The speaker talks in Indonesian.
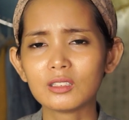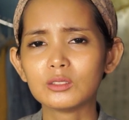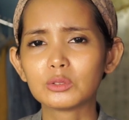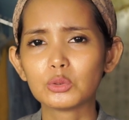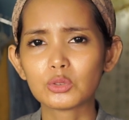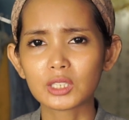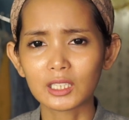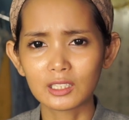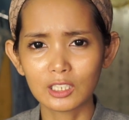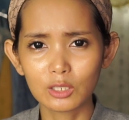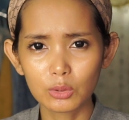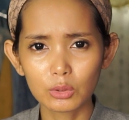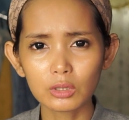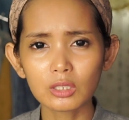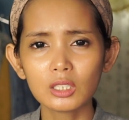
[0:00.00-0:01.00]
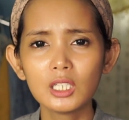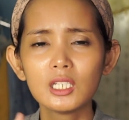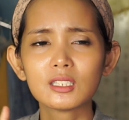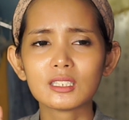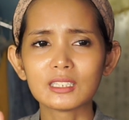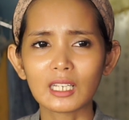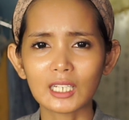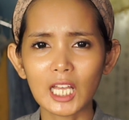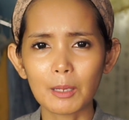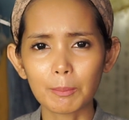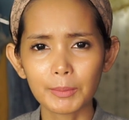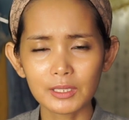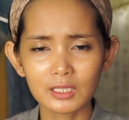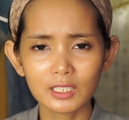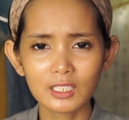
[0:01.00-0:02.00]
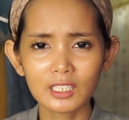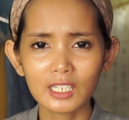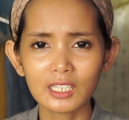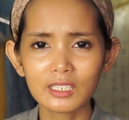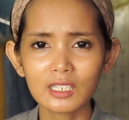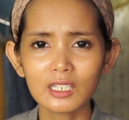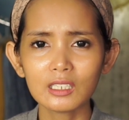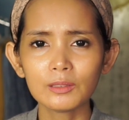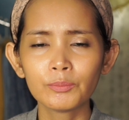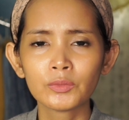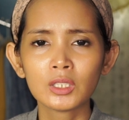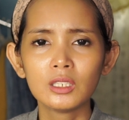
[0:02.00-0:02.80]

susah tidur sesak napas kadang-kadang